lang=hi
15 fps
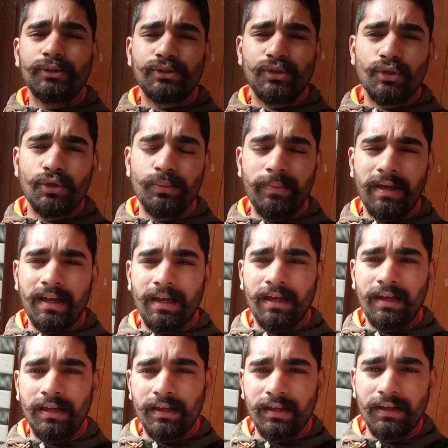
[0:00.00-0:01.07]
दोस्तों मैं
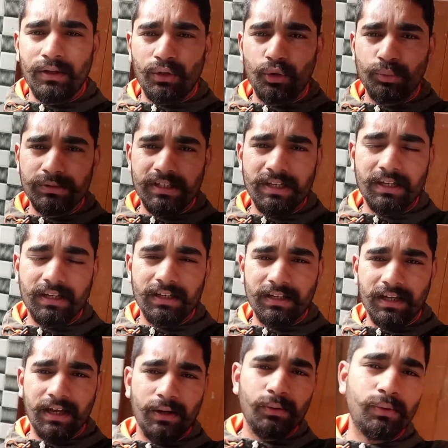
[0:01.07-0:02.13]
रूम से निकल गया